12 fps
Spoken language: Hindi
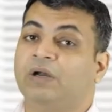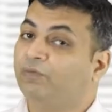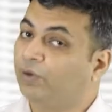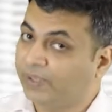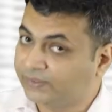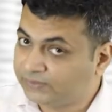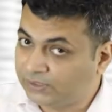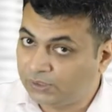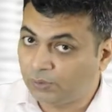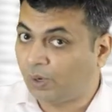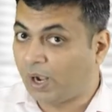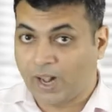फॉलिक एसिड ले
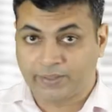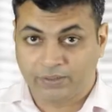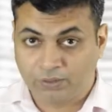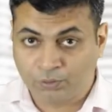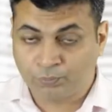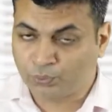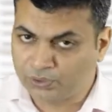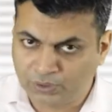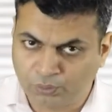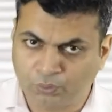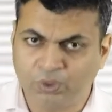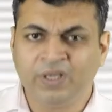लो आयरन ले लो प्रोटीन
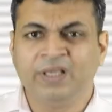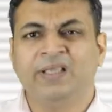ले लो